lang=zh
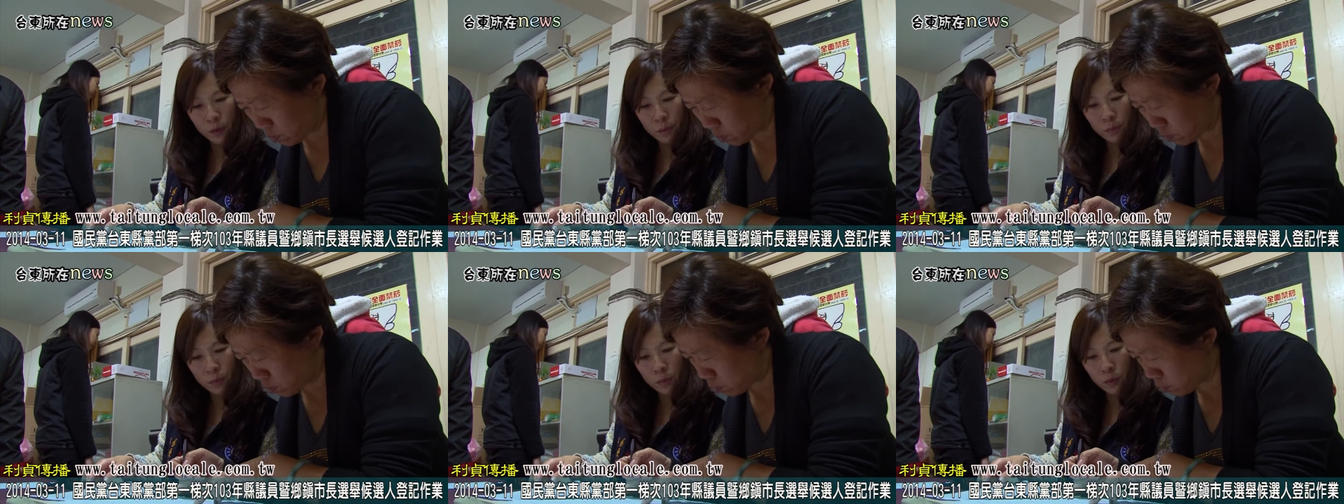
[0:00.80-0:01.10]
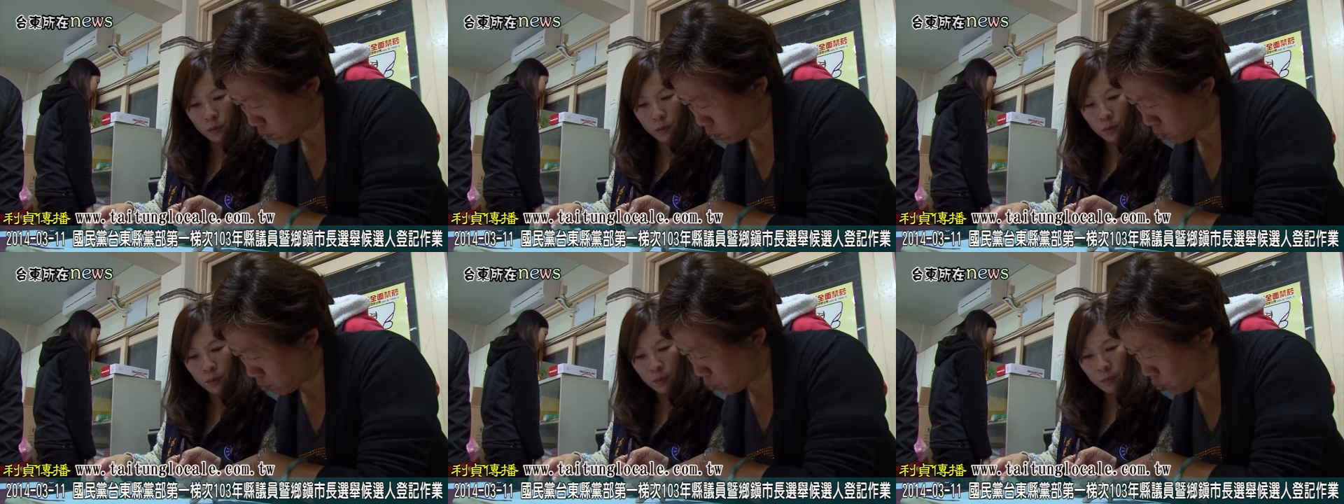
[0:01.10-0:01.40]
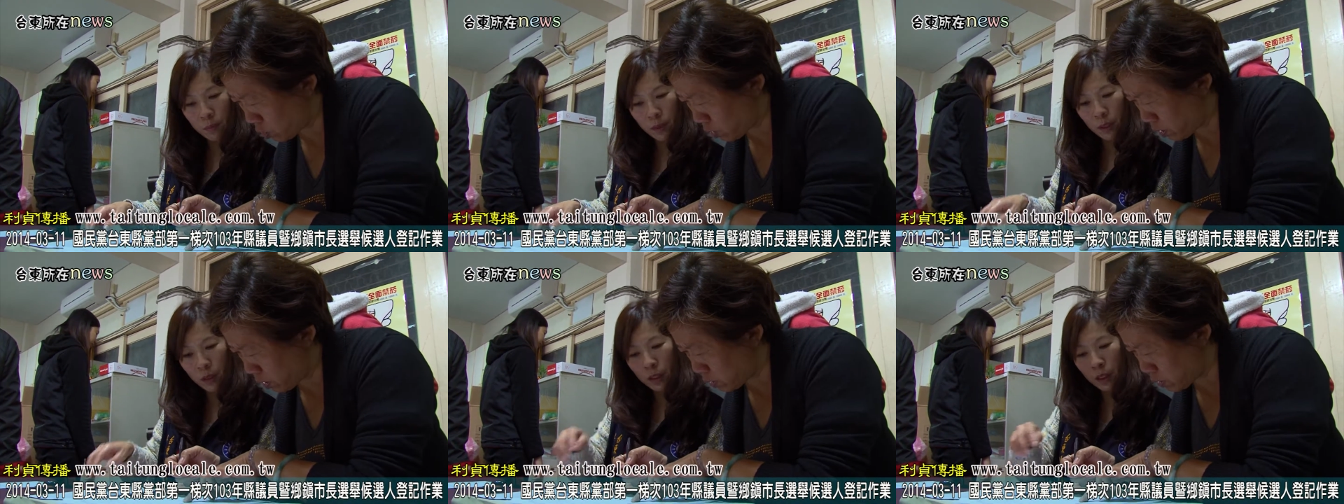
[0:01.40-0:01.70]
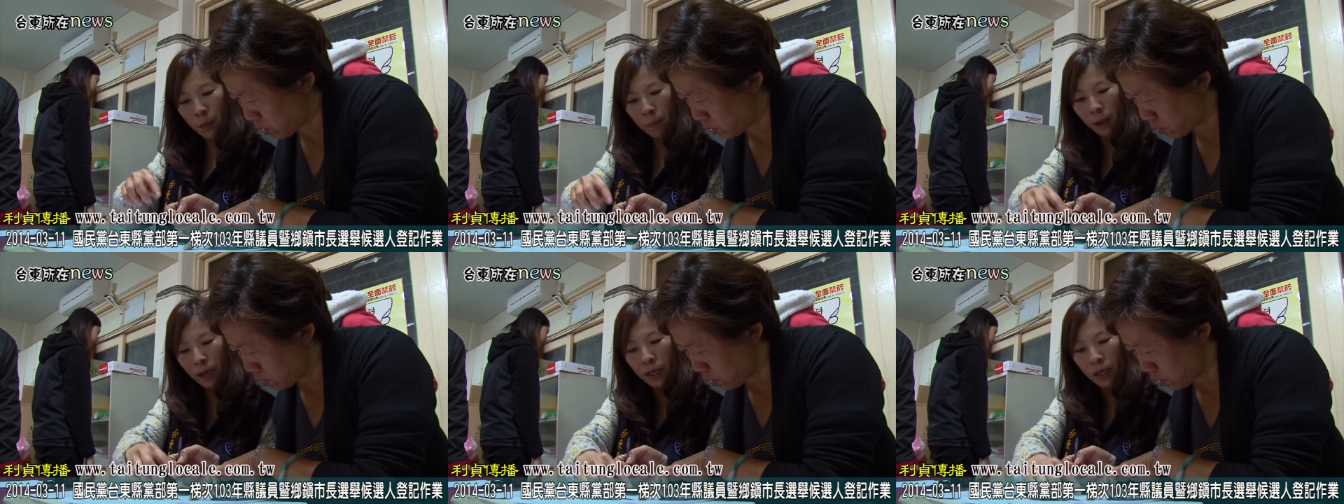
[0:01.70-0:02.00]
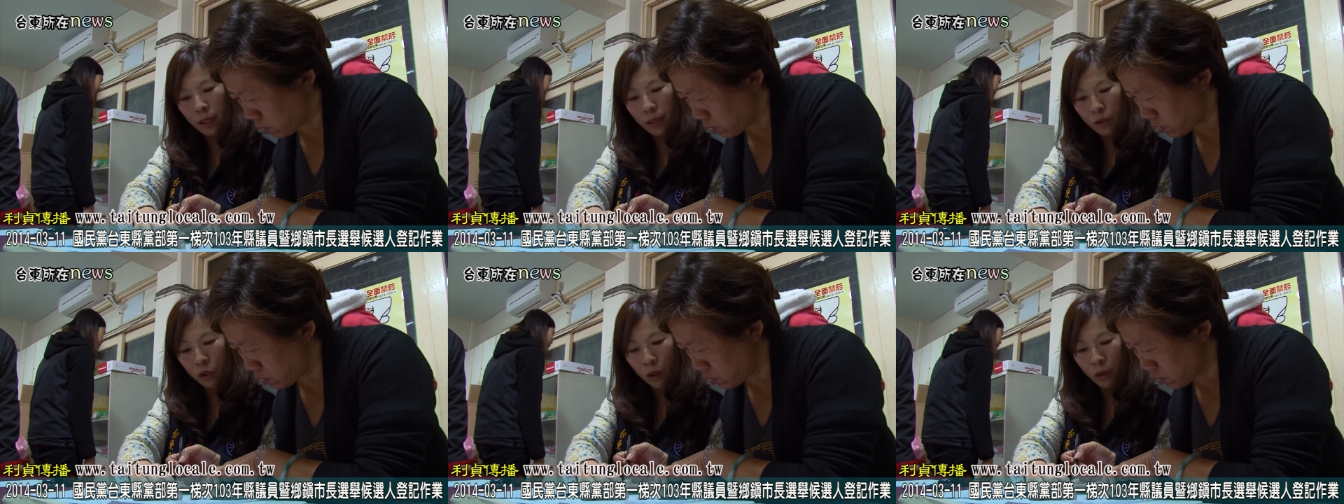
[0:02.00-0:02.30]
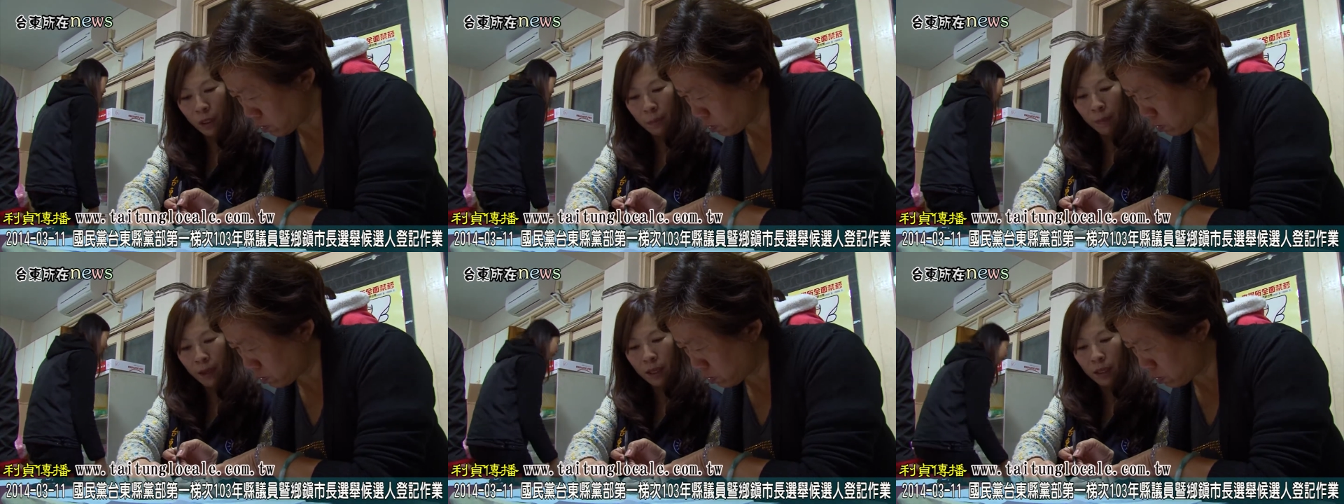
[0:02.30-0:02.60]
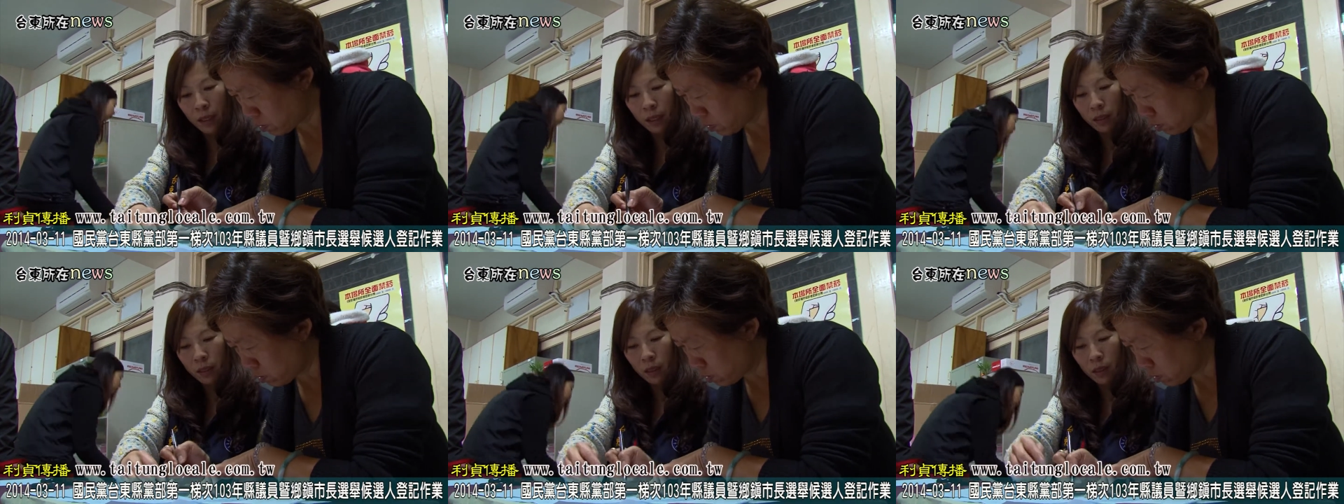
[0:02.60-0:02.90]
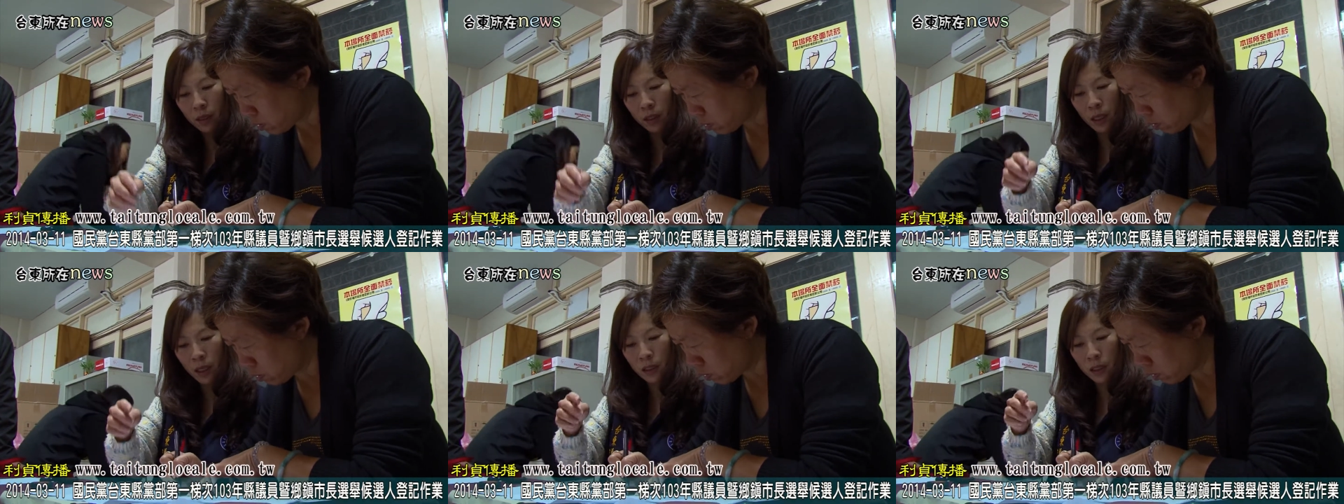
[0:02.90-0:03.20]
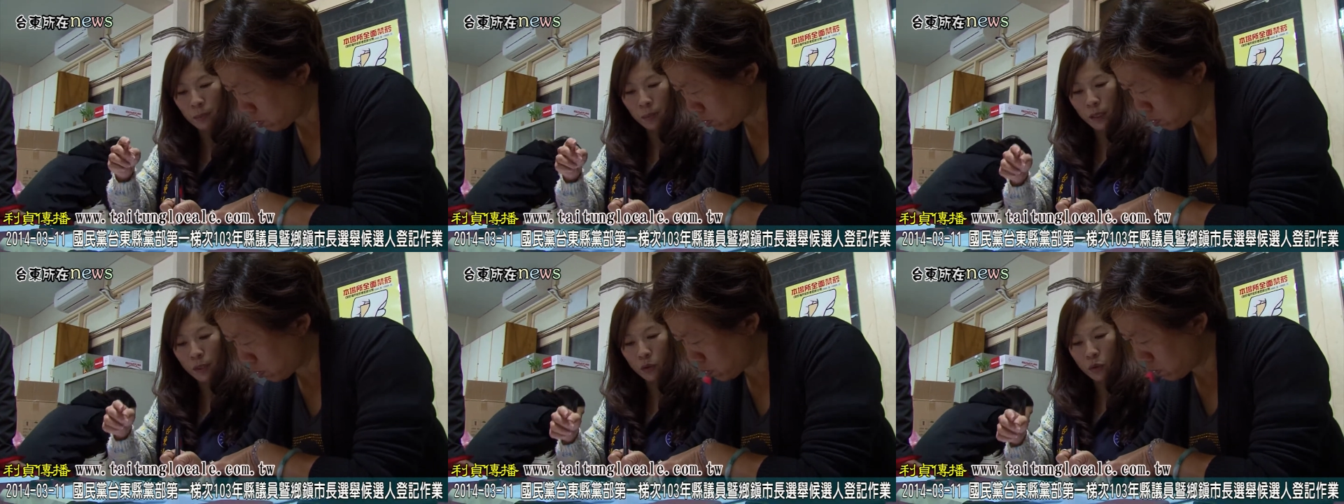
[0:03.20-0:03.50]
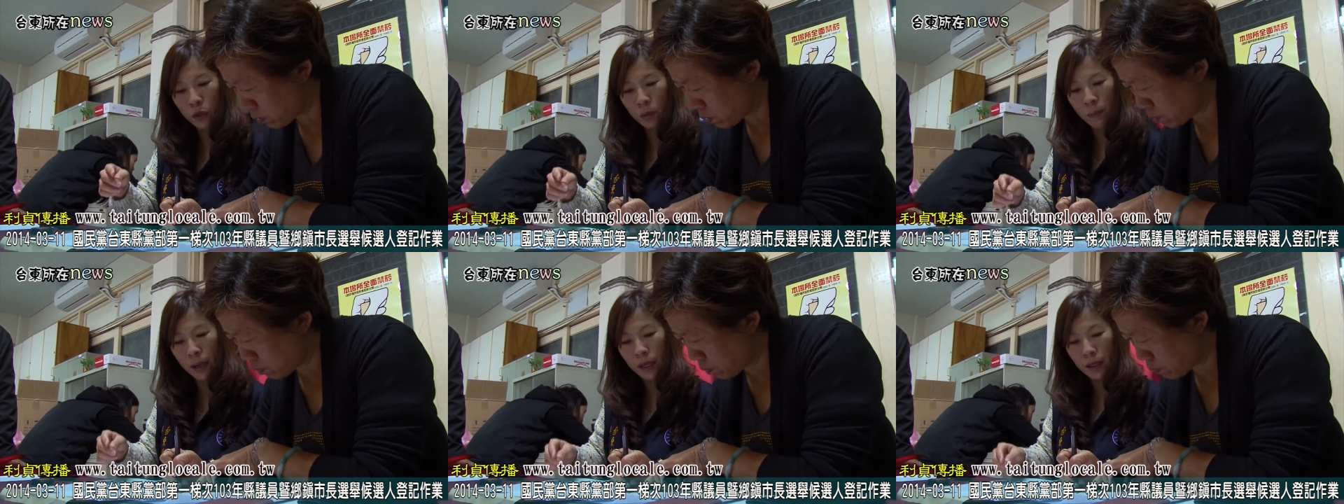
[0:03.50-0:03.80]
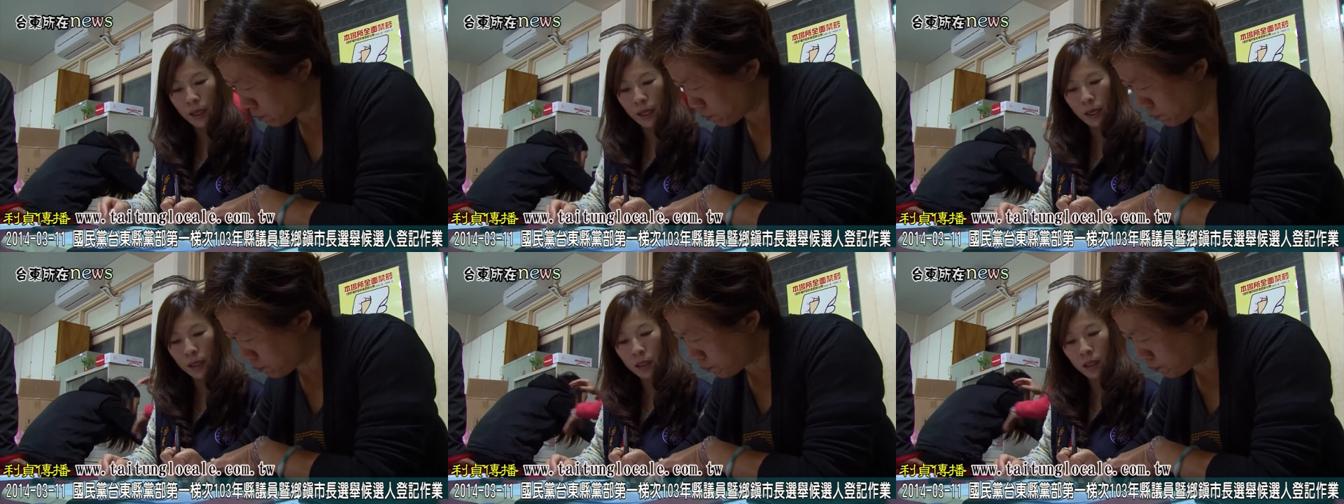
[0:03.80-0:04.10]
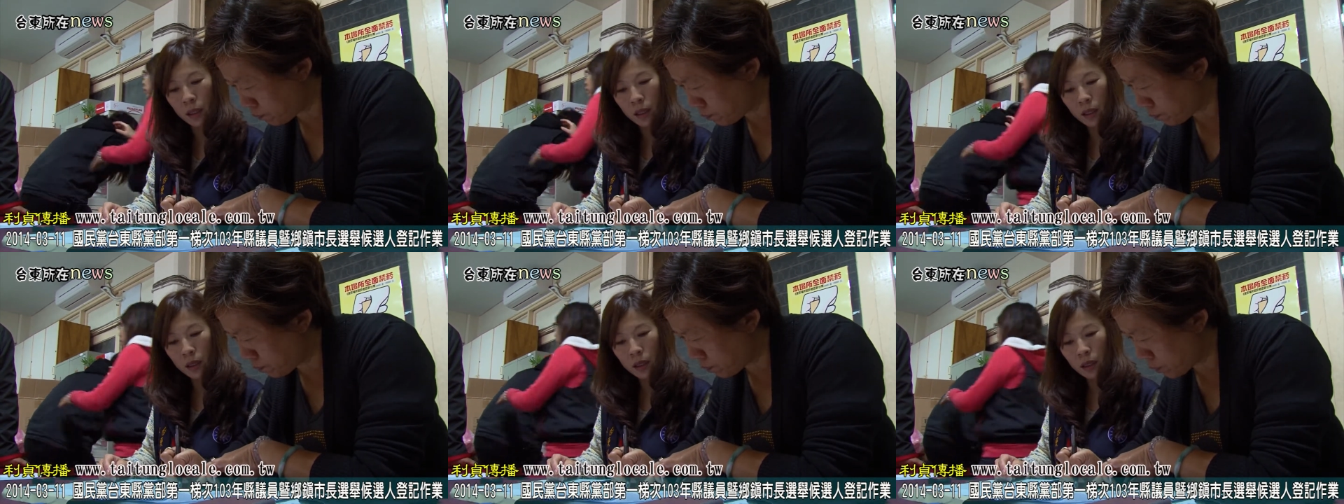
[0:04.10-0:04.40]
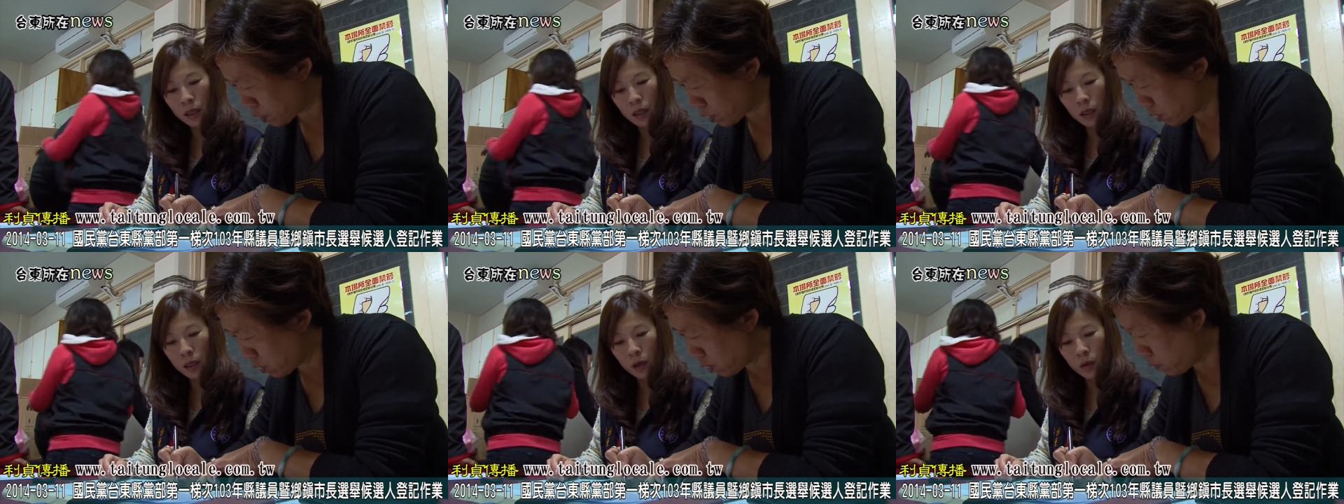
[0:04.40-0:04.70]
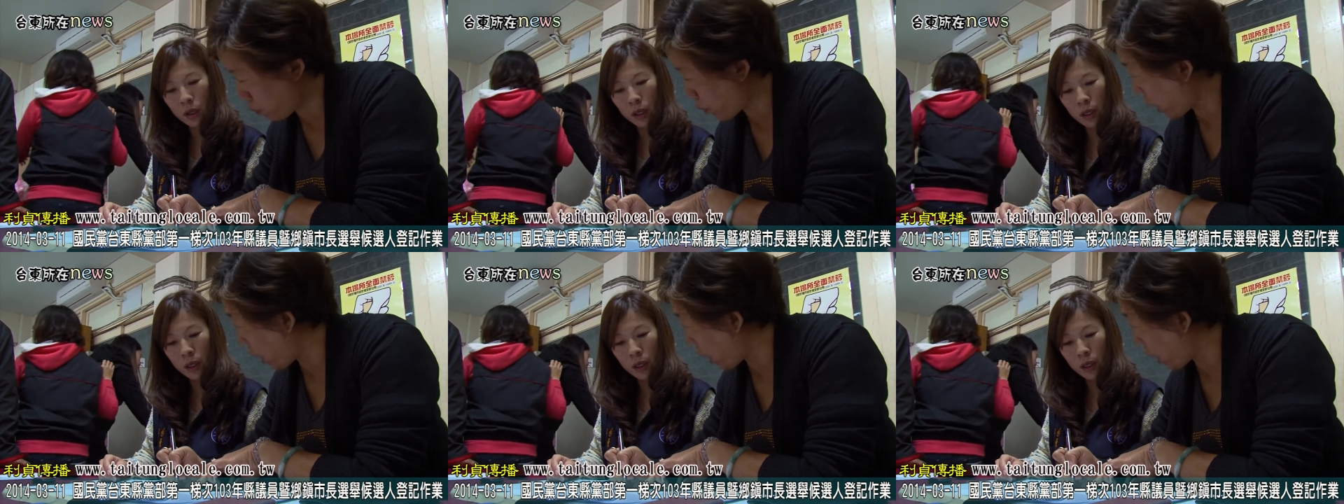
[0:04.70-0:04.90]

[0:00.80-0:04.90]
国民党台东县党部三月十一号完成第一梯次县议员及乡